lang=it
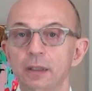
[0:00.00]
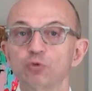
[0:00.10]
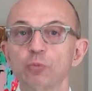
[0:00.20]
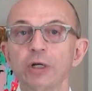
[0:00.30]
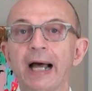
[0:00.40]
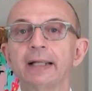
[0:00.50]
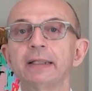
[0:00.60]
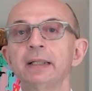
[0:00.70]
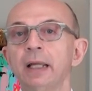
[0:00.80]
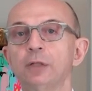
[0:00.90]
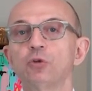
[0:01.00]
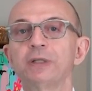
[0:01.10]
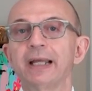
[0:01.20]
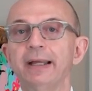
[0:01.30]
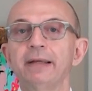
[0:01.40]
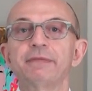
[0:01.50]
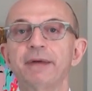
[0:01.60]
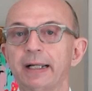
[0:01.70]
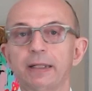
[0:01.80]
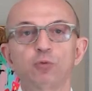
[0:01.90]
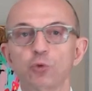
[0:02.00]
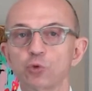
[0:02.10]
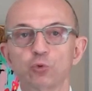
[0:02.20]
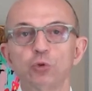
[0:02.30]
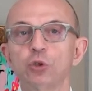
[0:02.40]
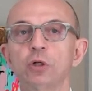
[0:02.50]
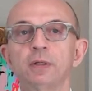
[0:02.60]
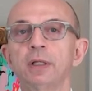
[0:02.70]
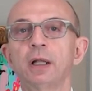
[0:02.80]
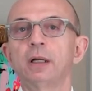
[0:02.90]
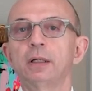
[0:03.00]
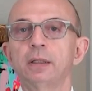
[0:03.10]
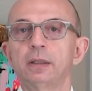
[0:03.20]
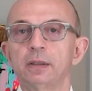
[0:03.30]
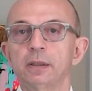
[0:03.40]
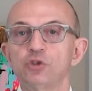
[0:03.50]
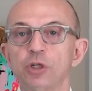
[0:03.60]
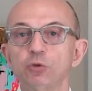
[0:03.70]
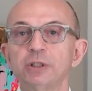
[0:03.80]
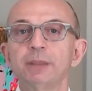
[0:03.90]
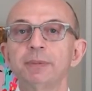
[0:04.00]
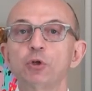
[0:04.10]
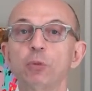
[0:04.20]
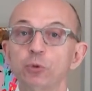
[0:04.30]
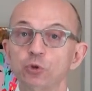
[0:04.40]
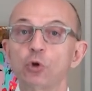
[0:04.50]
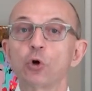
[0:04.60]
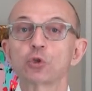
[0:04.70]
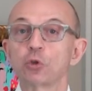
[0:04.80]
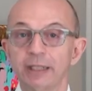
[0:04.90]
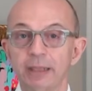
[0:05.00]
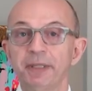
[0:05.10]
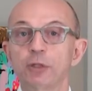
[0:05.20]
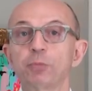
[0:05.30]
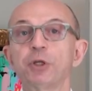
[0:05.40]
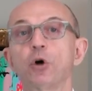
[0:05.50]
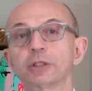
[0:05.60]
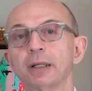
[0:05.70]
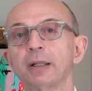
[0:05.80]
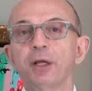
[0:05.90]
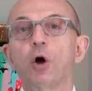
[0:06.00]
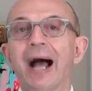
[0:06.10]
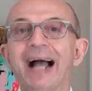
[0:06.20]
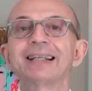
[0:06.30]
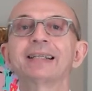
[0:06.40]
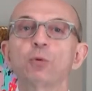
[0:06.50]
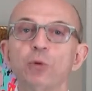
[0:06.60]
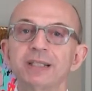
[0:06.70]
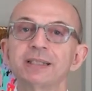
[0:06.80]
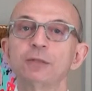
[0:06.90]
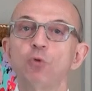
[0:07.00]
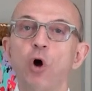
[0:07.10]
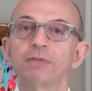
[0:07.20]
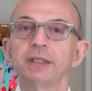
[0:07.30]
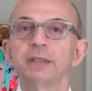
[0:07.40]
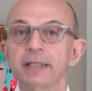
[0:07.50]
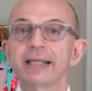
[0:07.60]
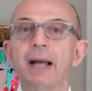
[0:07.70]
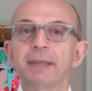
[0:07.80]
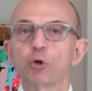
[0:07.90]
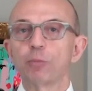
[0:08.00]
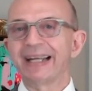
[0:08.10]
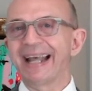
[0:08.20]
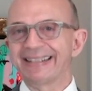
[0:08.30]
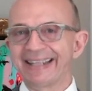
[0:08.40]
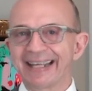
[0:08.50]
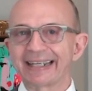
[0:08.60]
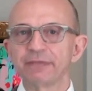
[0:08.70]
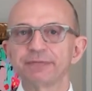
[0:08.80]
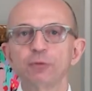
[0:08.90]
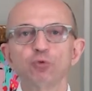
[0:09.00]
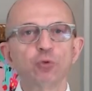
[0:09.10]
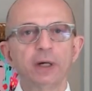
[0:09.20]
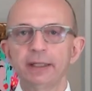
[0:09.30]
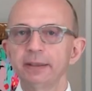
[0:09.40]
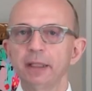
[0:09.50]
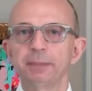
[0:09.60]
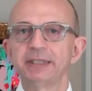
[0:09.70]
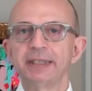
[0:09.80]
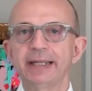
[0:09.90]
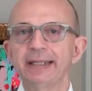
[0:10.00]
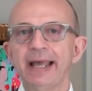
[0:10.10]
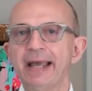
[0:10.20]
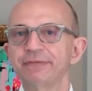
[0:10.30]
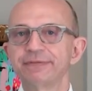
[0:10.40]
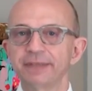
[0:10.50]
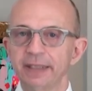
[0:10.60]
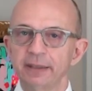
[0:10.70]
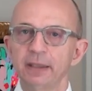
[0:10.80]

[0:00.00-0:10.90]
tumorali, nonché fare uno studio eh, genotipico piuttosto che del microbiota. Però anche questi nuovi esami come le nrf 2 BDNF,